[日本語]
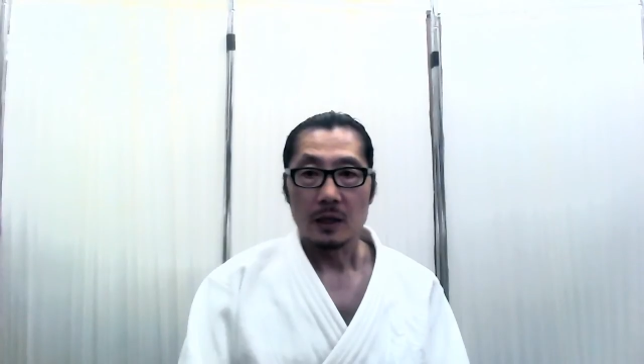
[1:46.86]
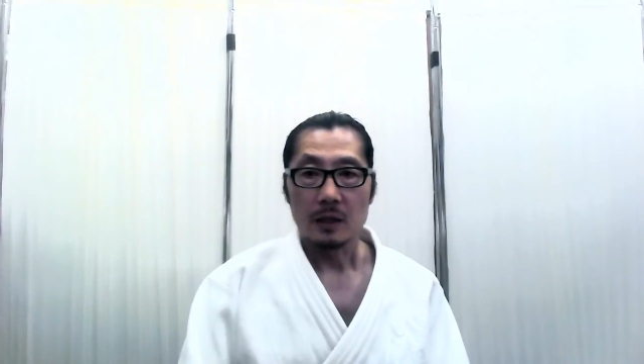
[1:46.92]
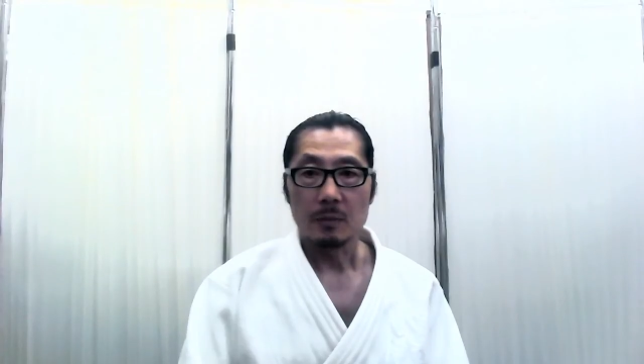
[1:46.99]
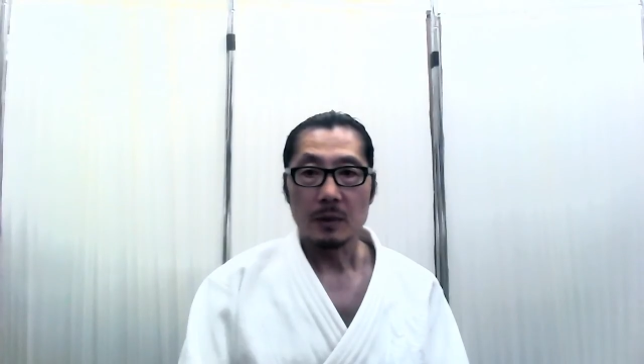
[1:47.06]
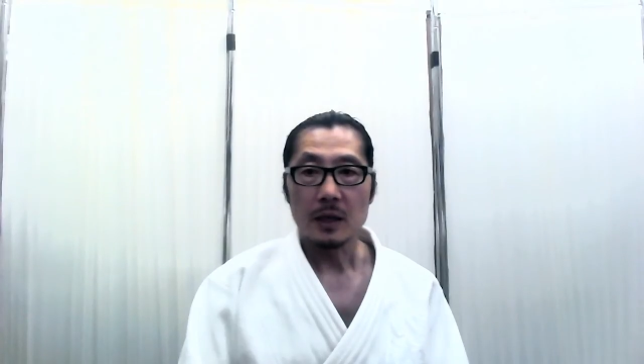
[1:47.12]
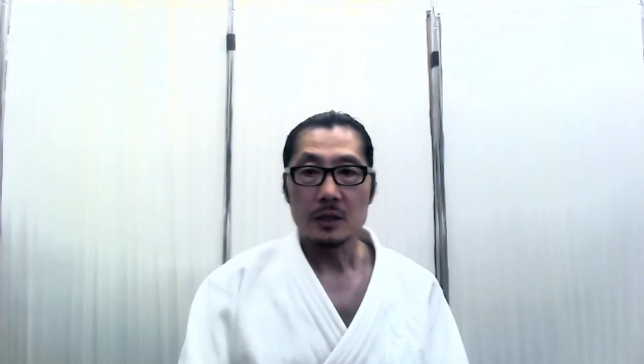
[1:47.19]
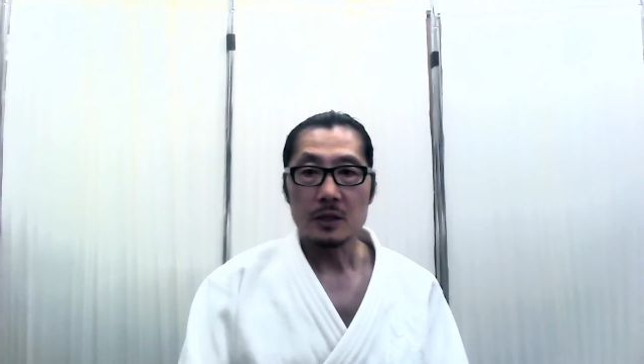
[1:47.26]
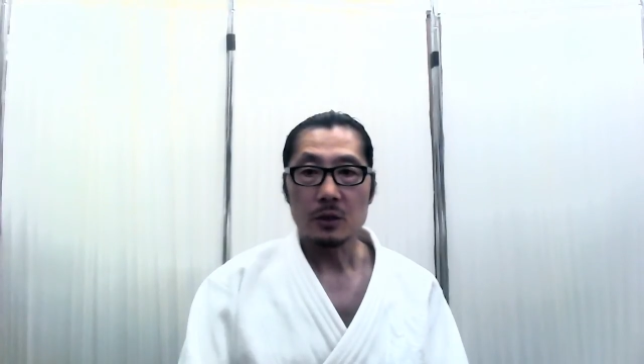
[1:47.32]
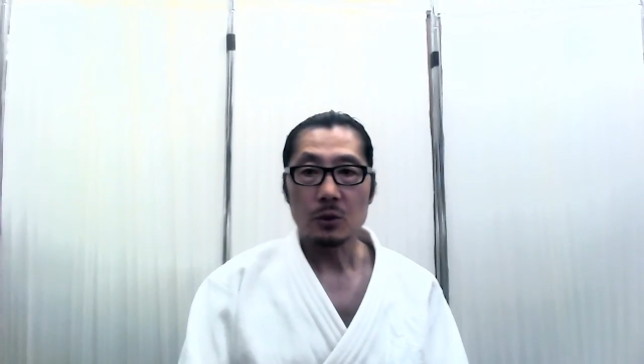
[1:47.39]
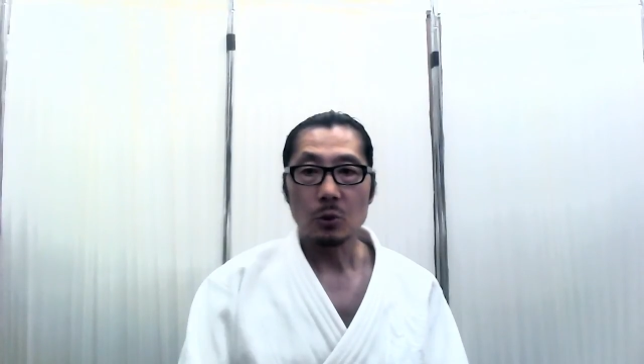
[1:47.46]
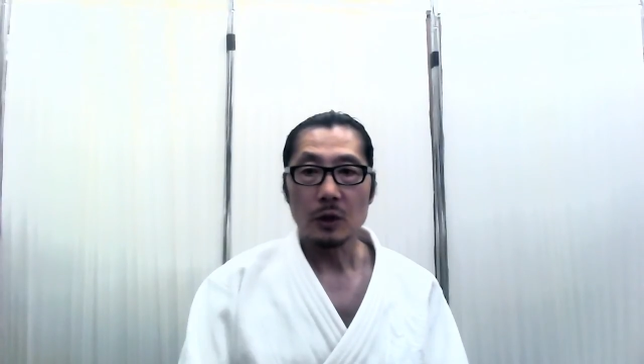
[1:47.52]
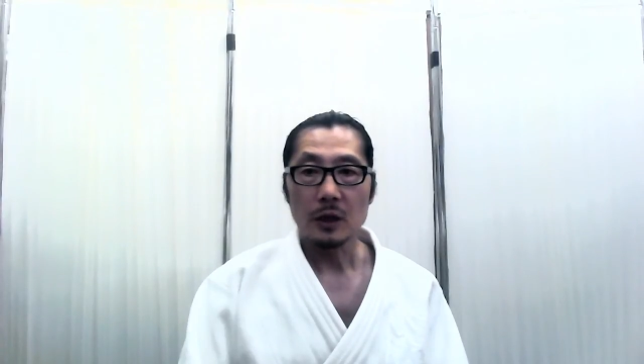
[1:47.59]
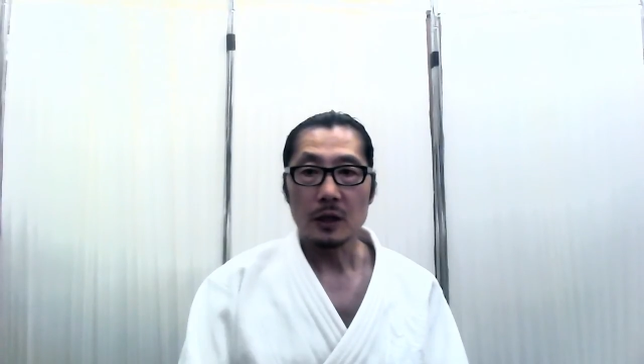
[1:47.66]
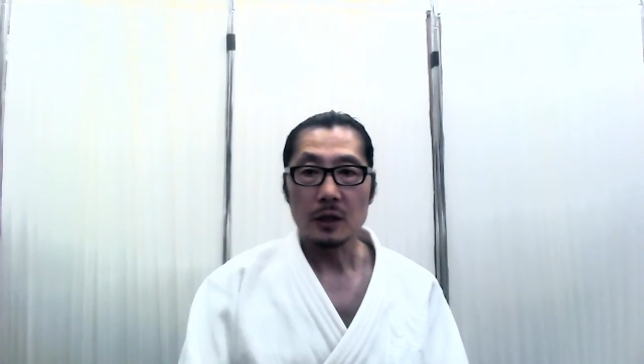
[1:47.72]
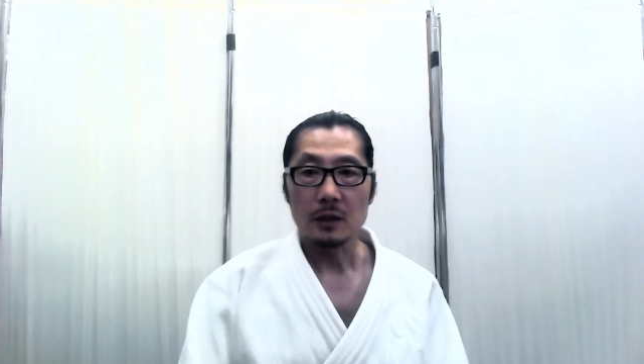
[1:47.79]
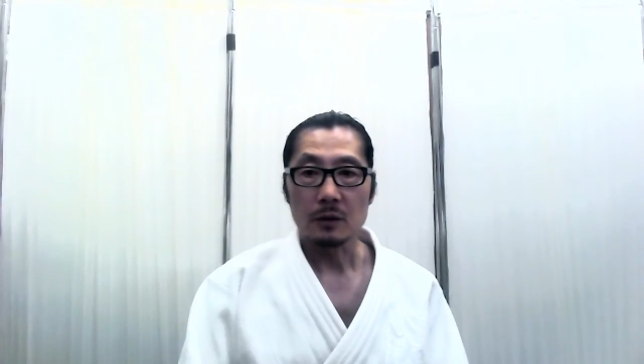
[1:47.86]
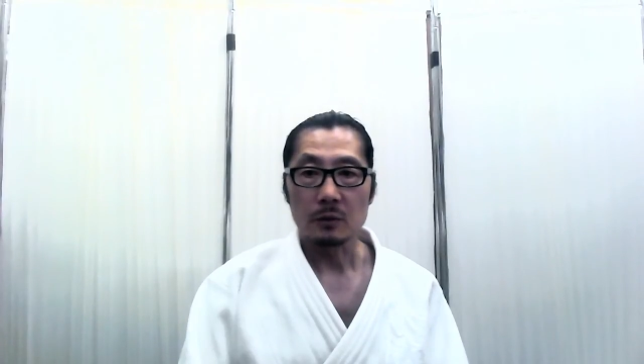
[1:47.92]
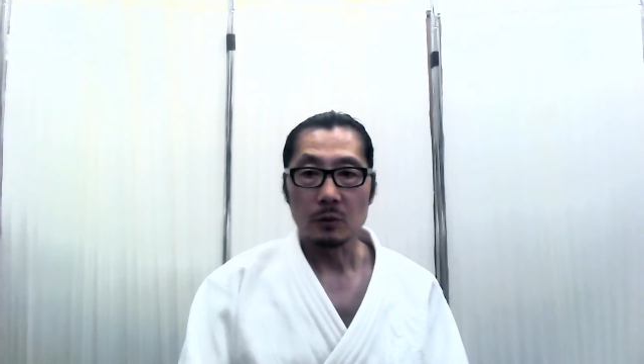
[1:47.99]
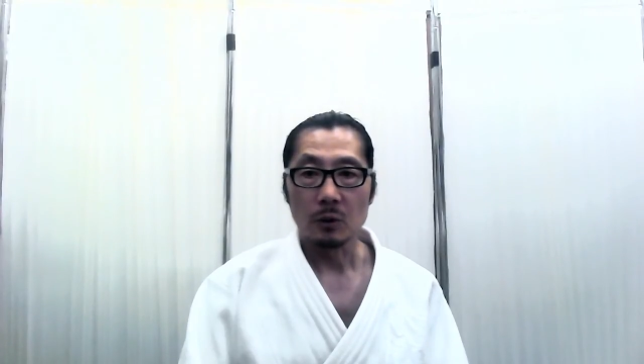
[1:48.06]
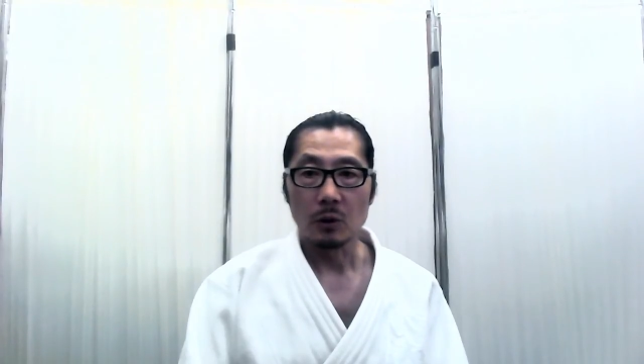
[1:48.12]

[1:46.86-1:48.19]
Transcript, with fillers: イメージトレーニング